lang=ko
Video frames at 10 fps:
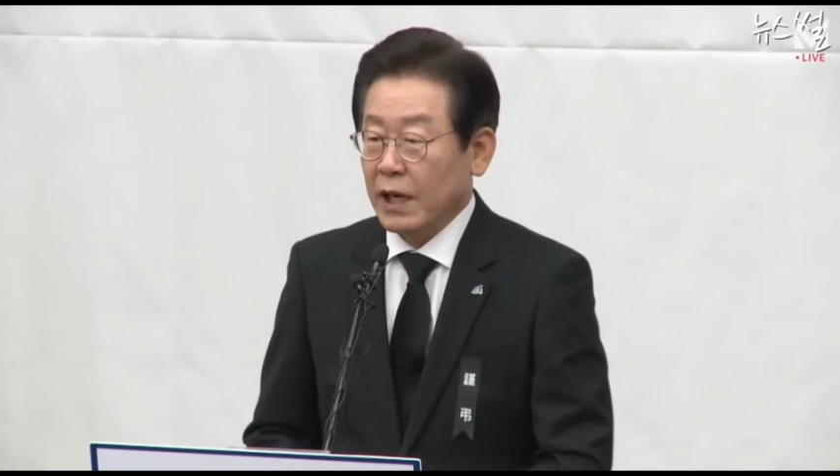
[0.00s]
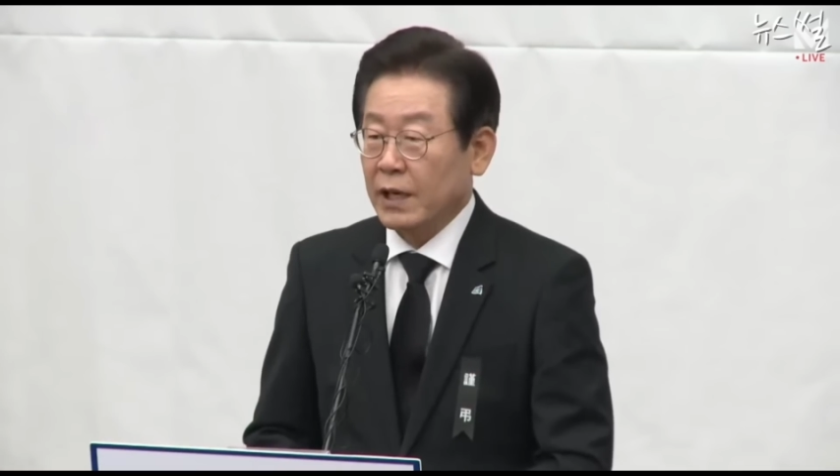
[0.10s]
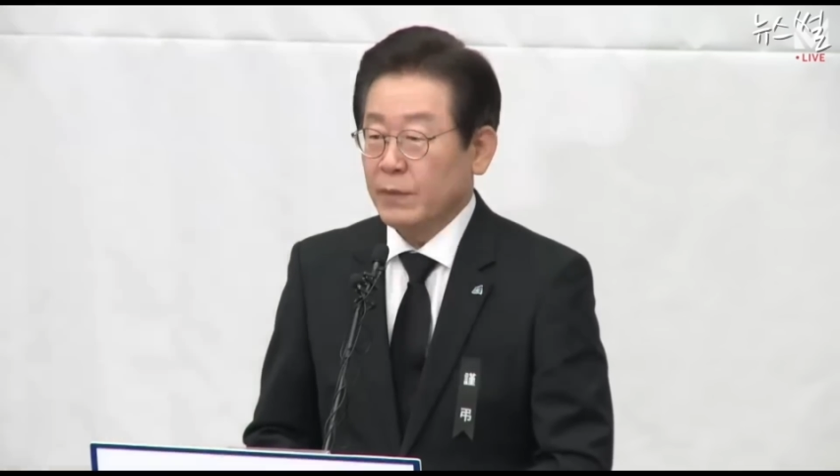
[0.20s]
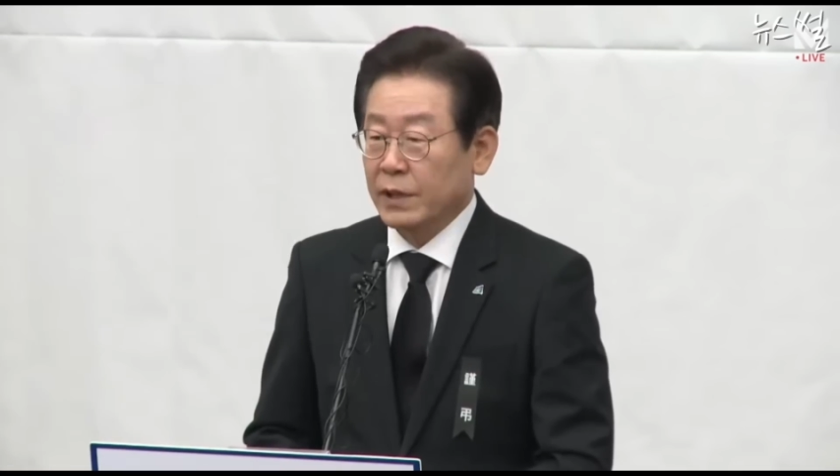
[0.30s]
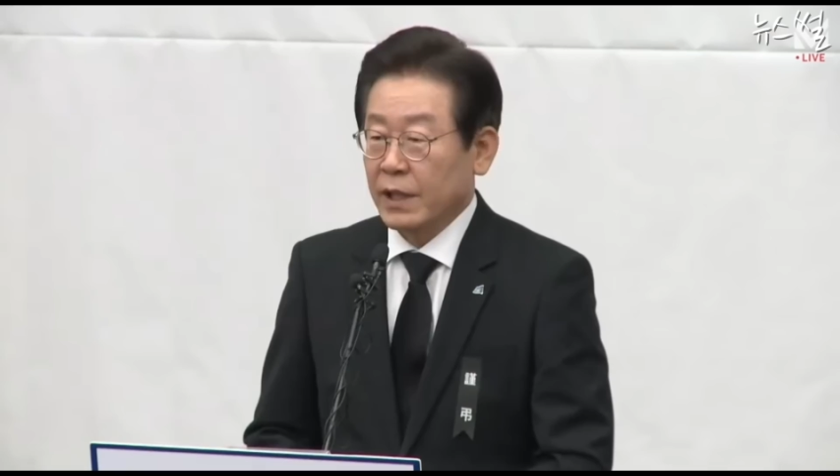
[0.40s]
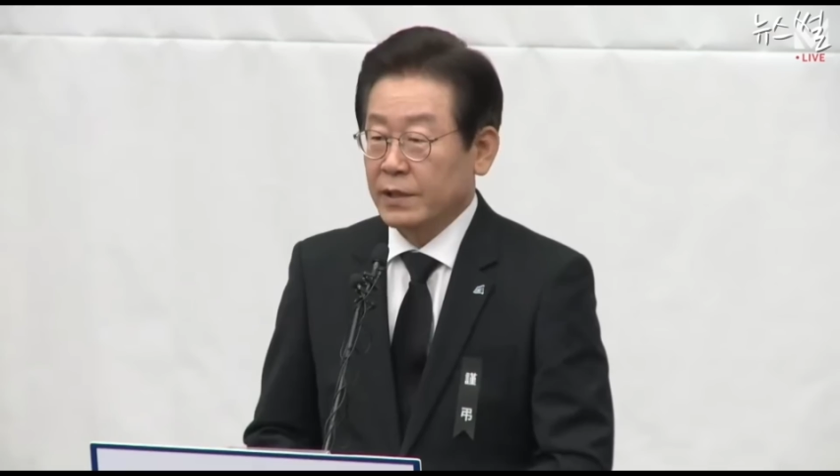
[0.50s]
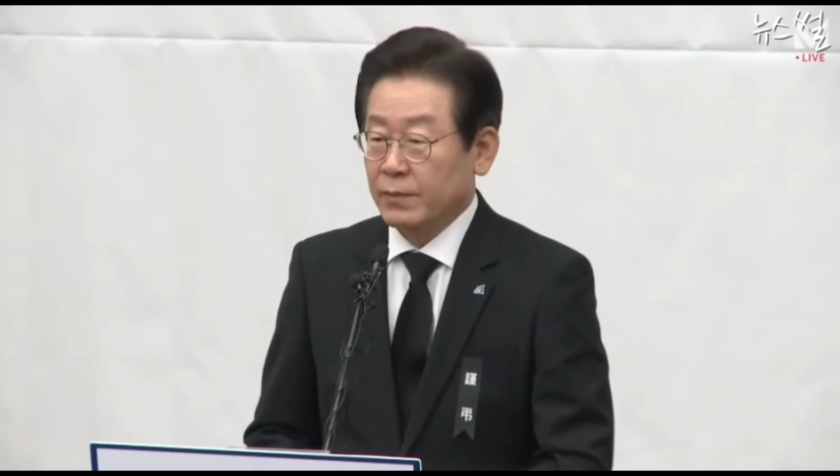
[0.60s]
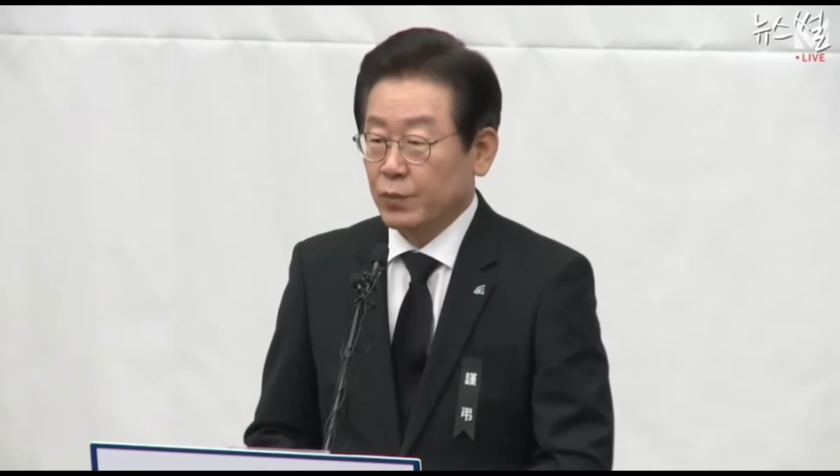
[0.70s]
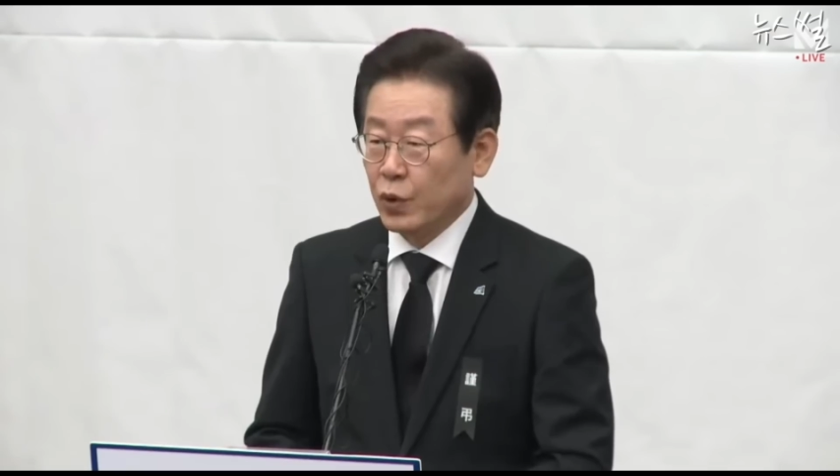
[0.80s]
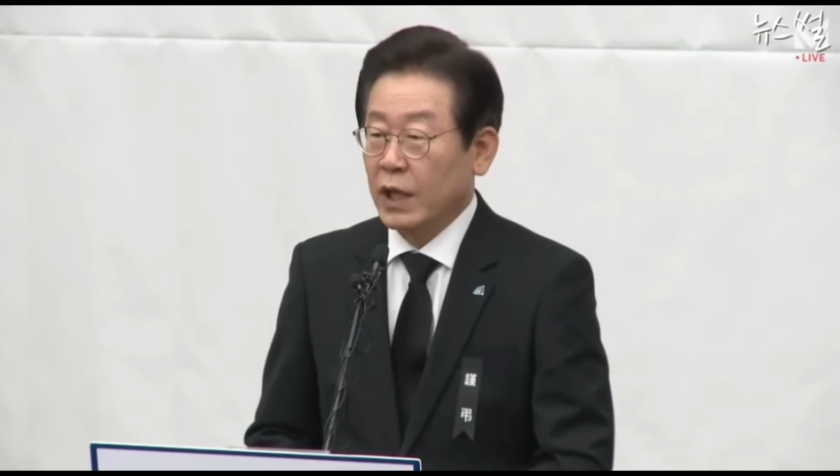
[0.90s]
삶에
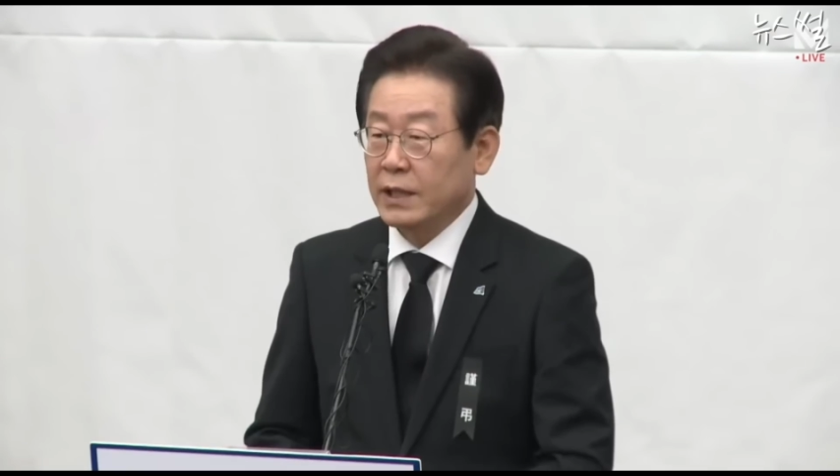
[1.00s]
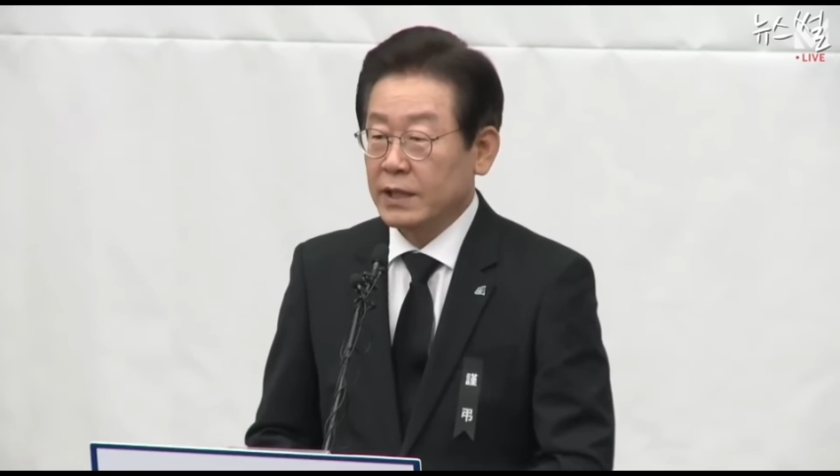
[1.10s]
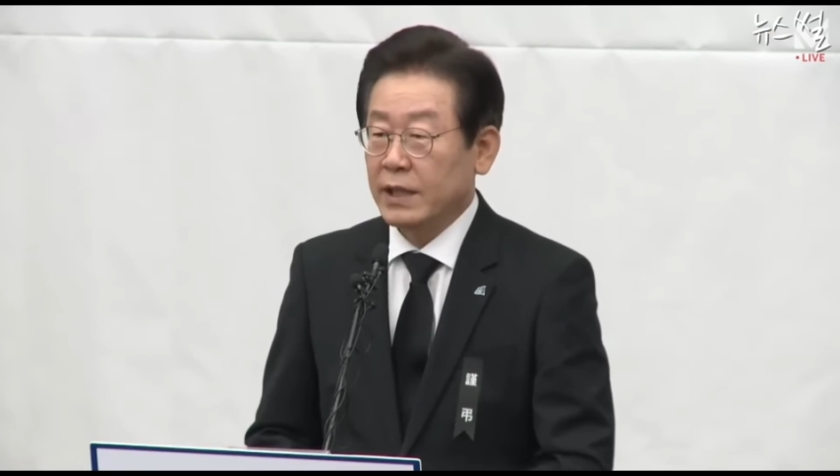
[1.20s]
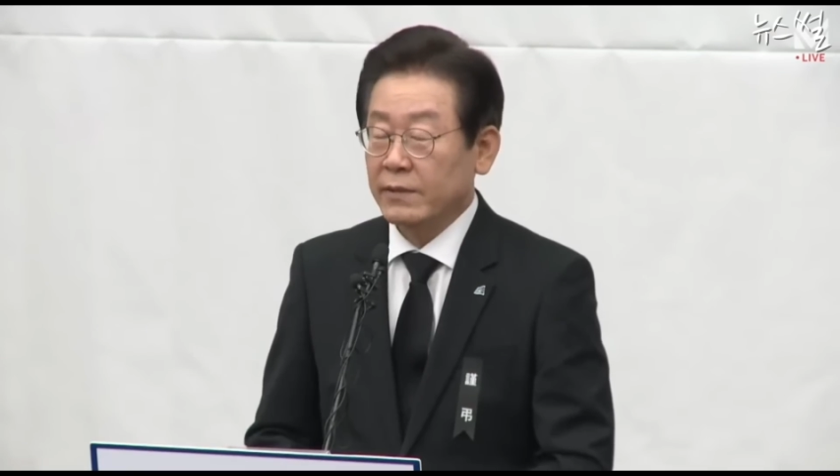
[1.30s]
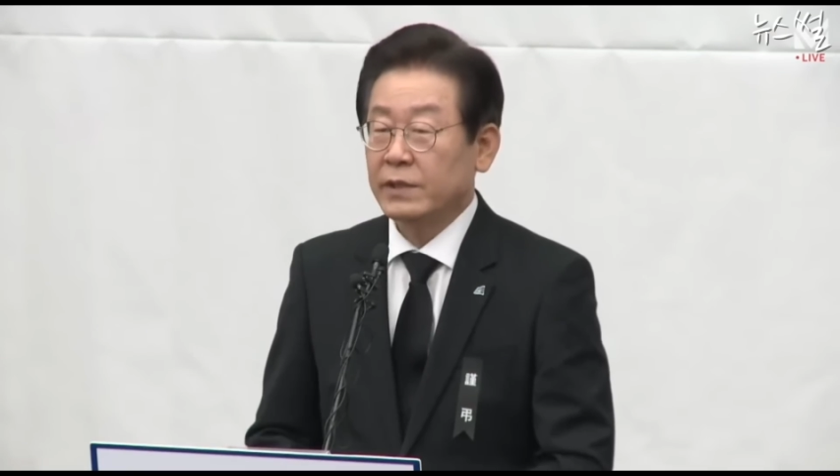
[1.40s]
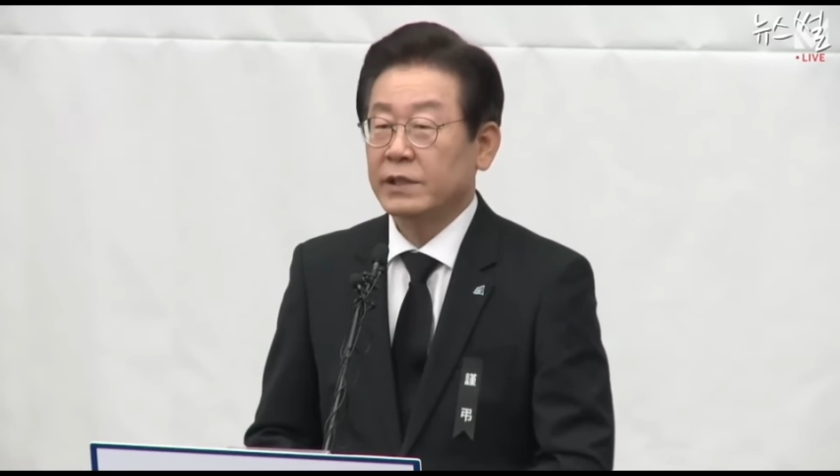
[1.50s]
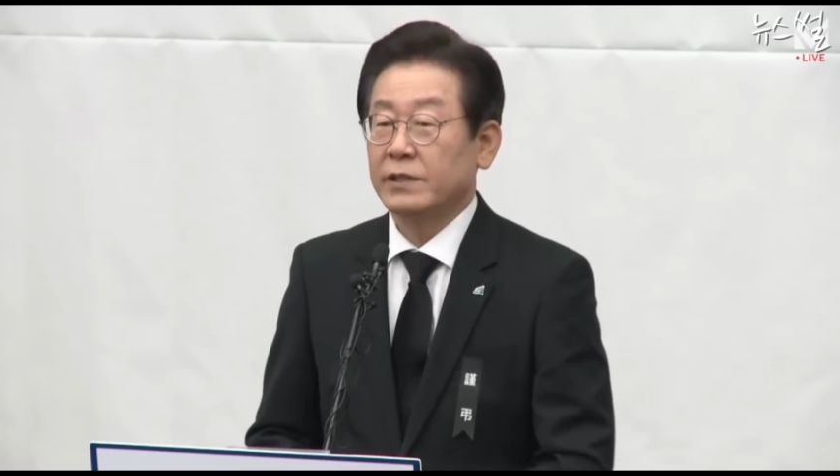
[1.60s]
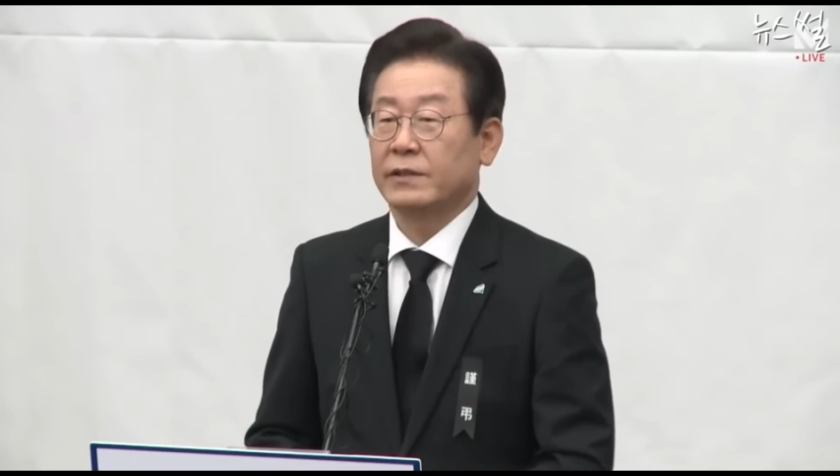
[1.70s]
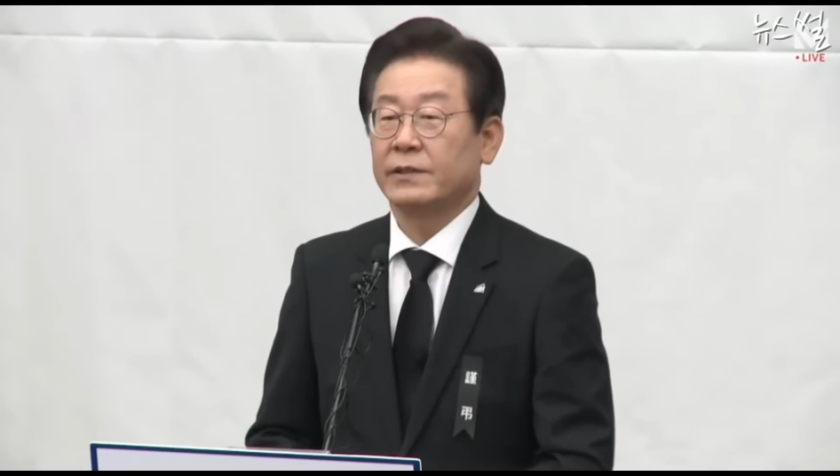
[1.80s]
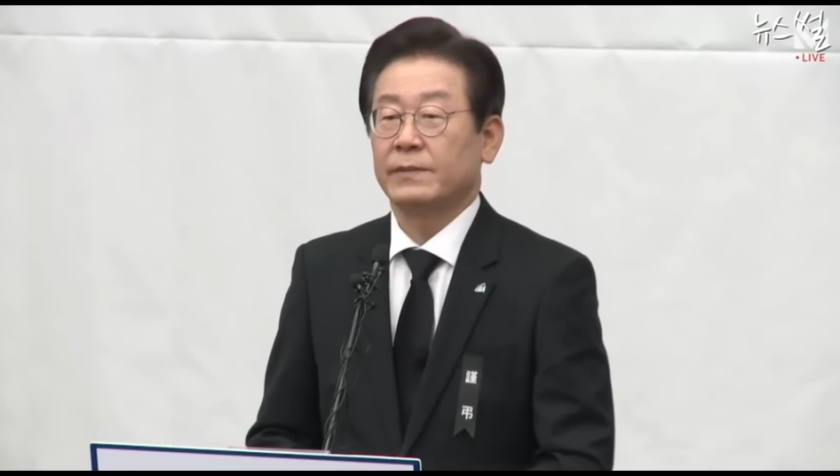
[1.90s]
대해서 무한 책임을
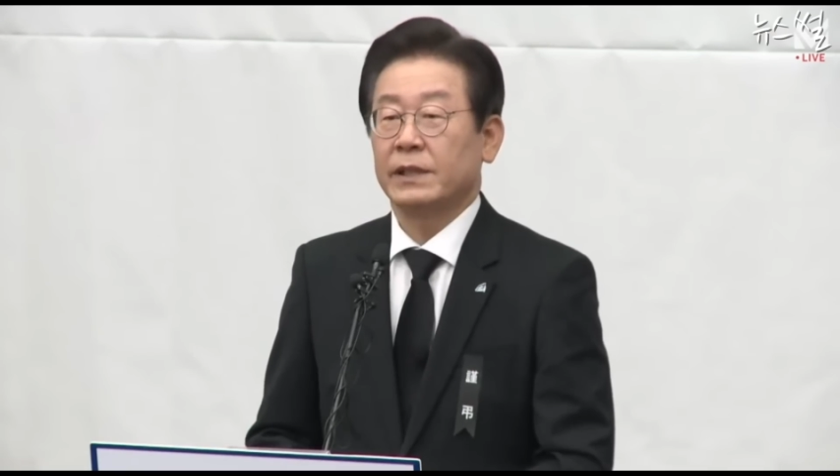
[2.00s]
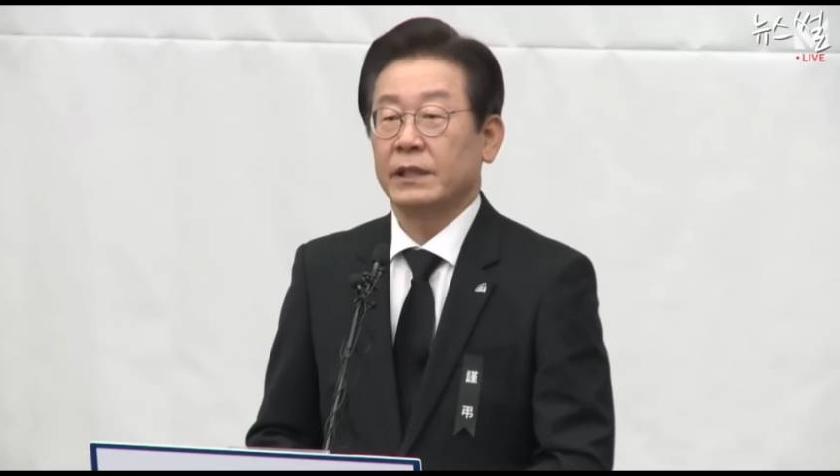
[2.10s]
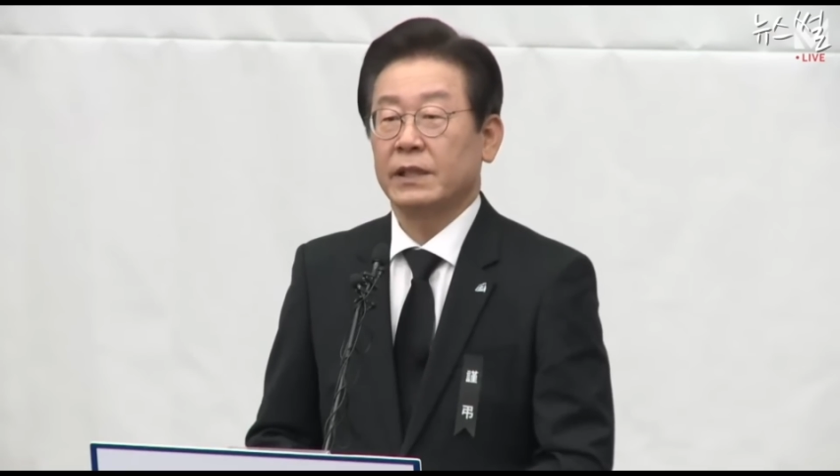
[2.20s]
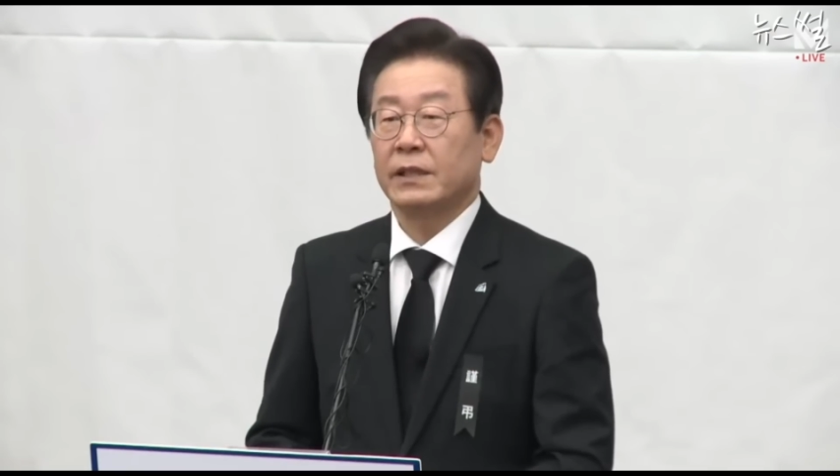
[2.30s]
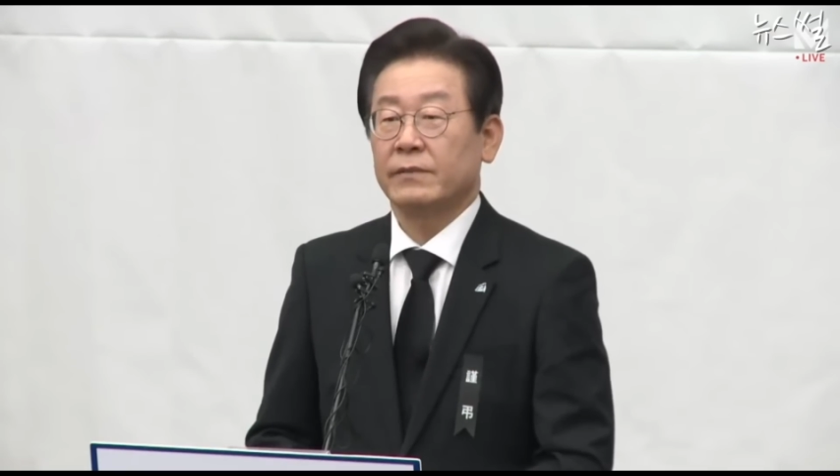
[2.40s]
지는 것입니다.